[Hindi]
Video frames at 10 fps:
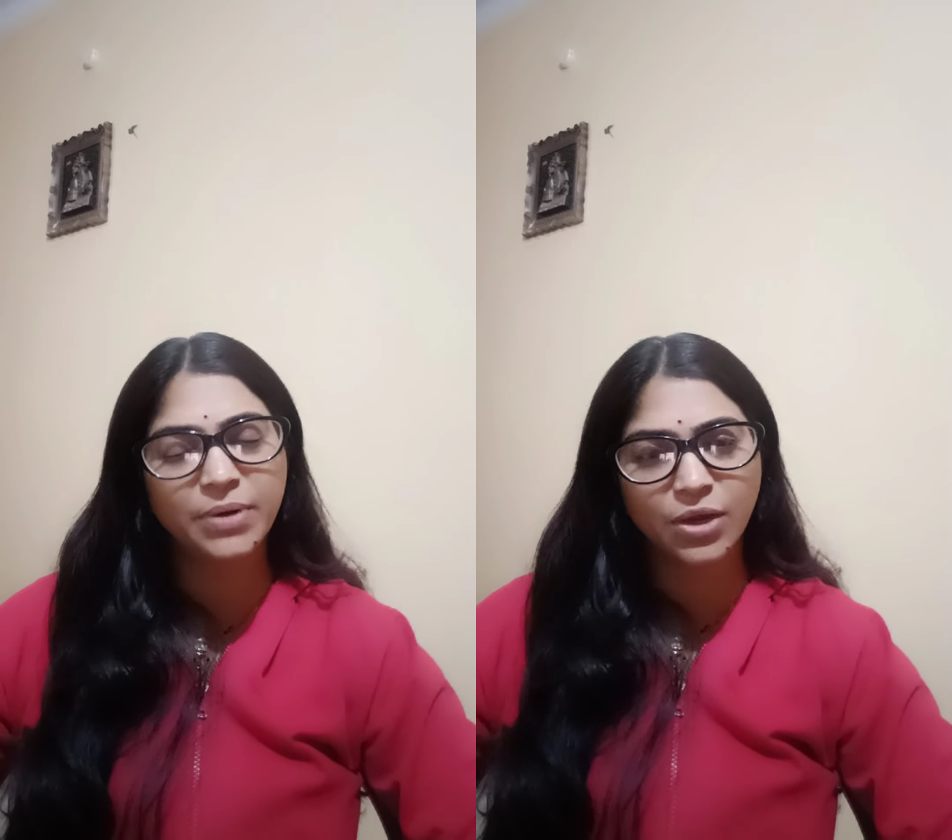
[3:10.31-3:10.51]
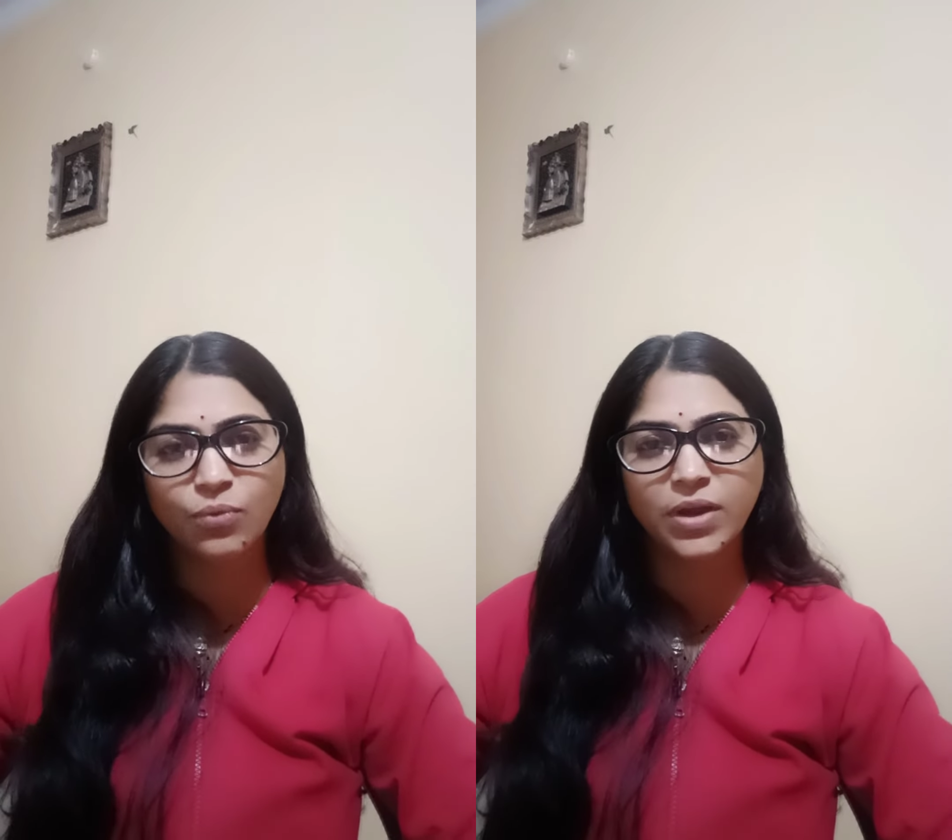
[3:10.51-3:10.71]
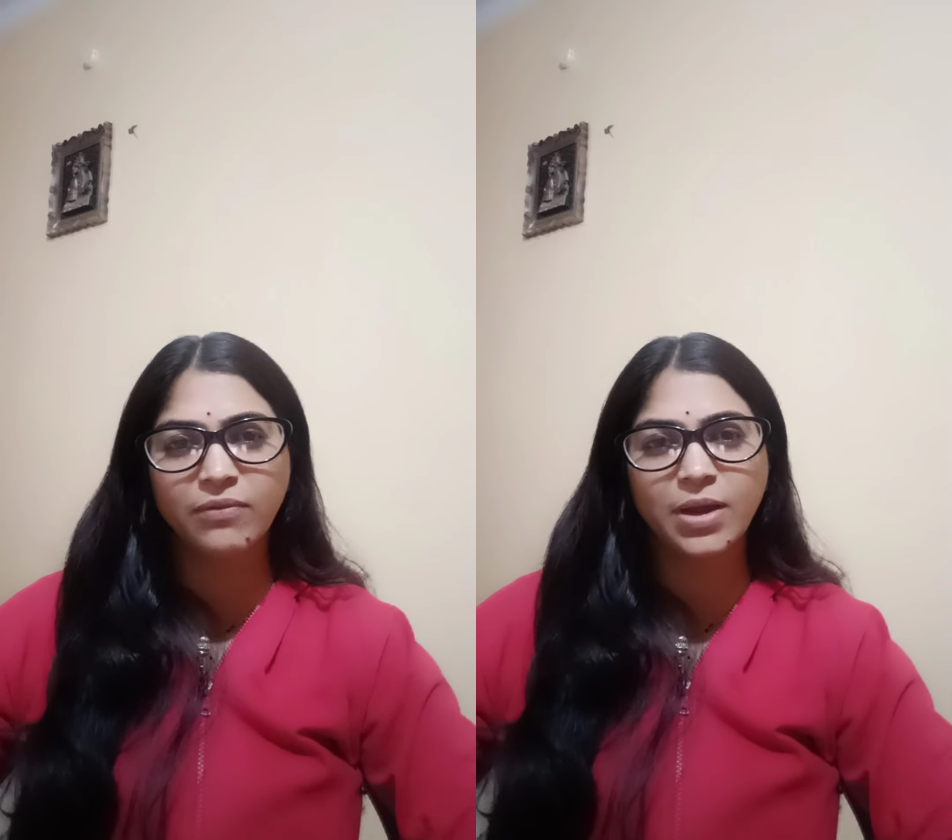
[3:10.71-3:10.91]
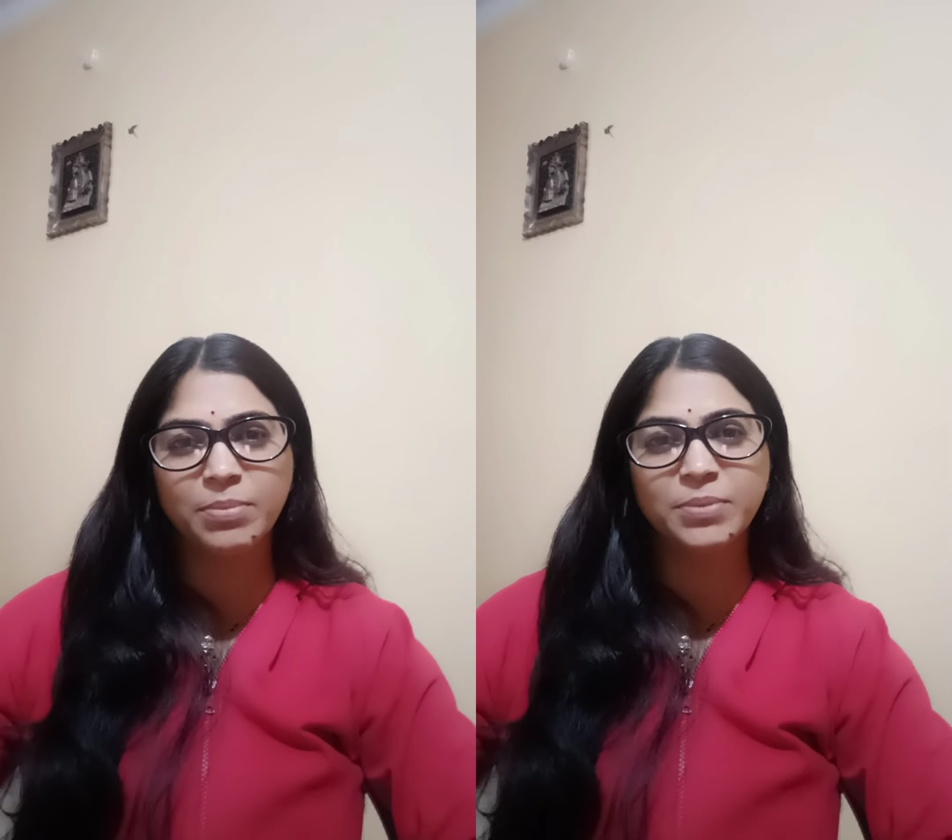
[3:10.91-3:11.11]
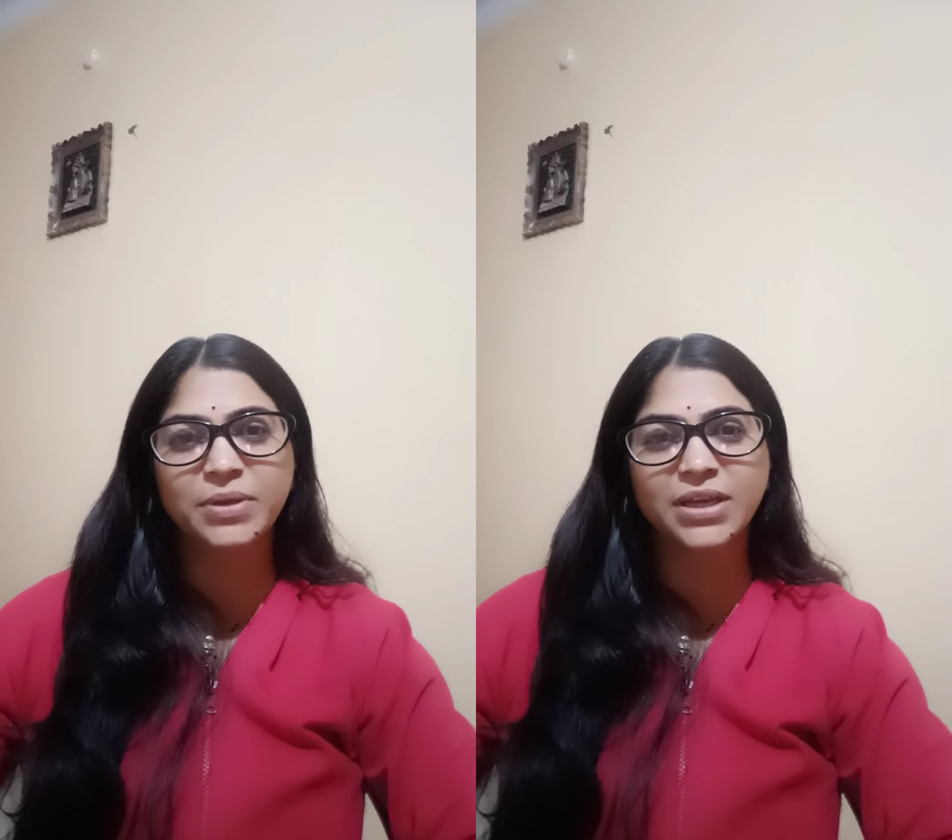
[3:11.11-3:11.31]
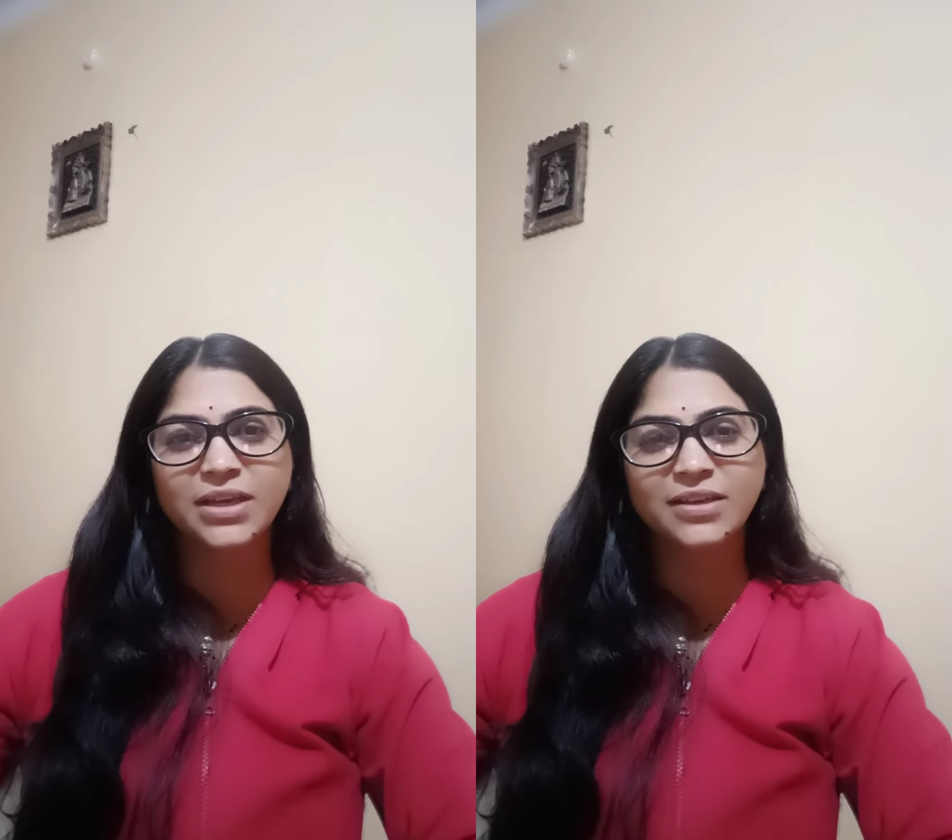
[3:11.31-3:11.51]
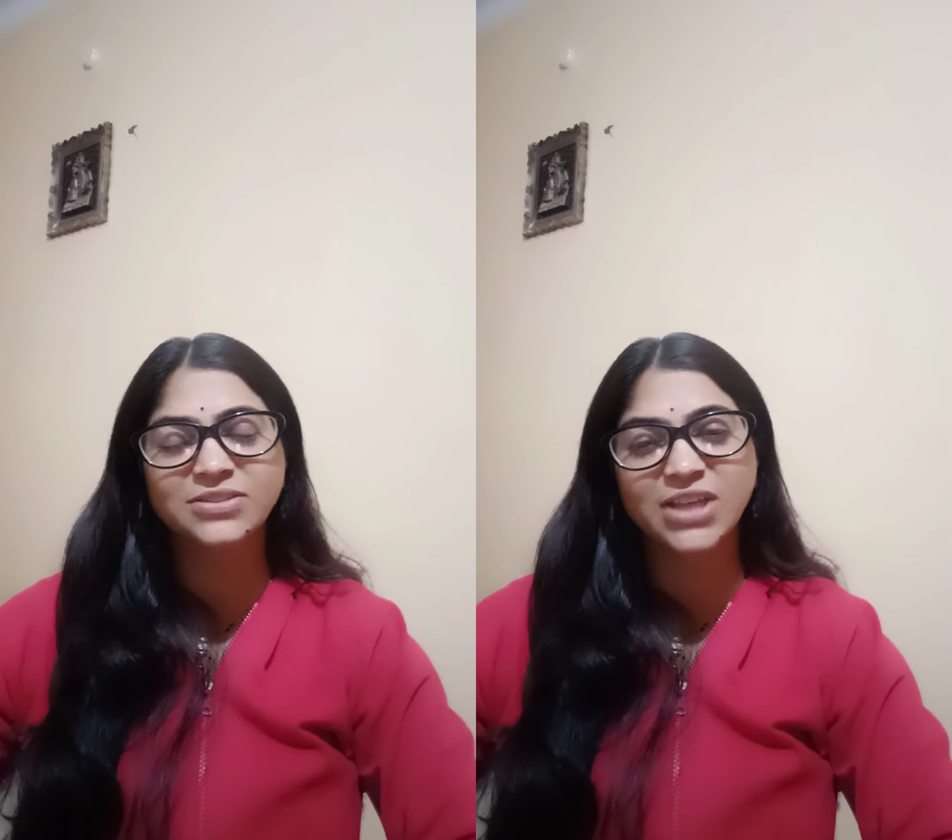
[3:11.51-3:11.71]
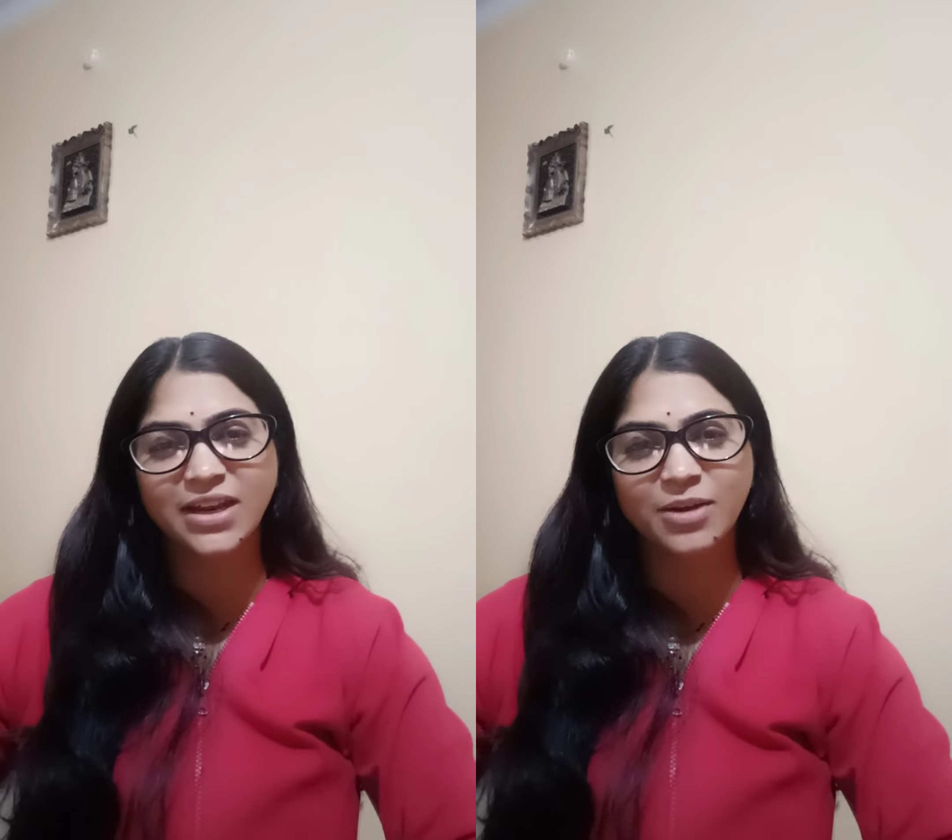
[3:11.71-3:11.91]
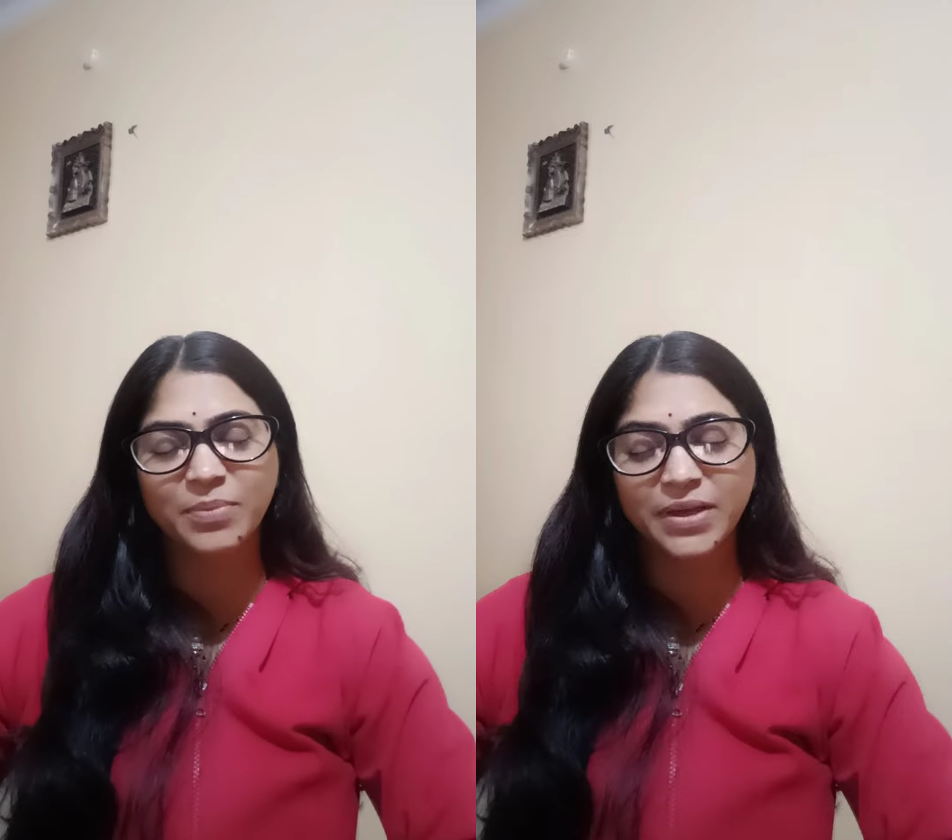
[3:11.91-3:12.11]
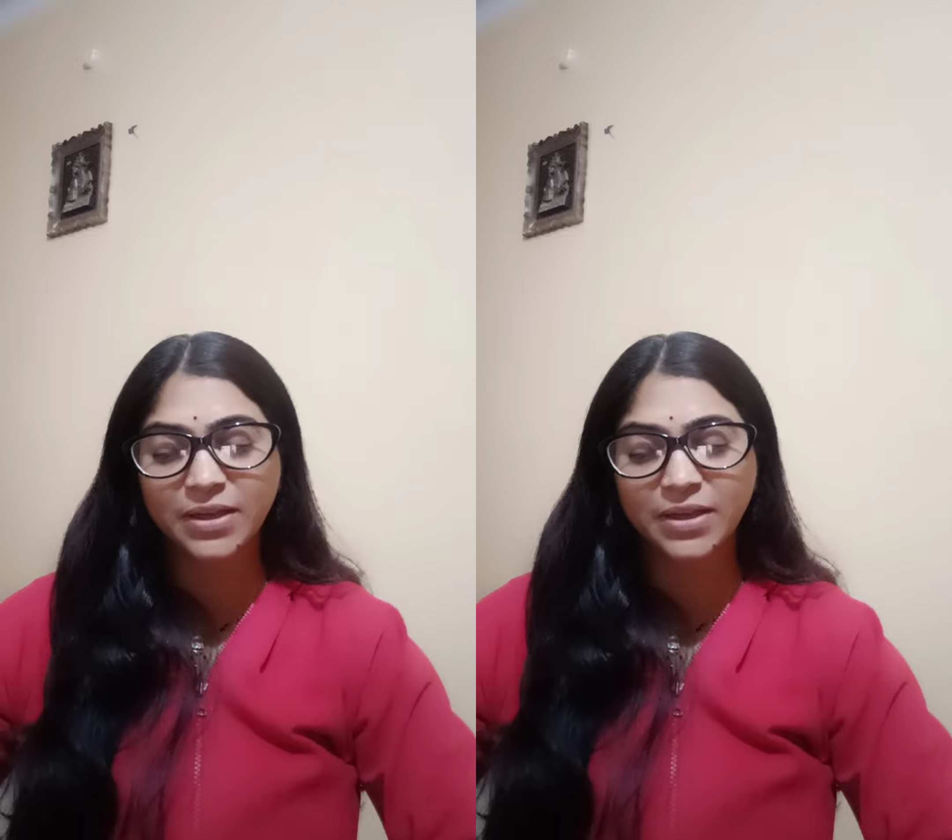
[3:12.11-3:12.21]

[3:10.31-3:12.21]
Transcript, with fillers: पड़ा हुआ है वहाँ पर मेरे चैनल पर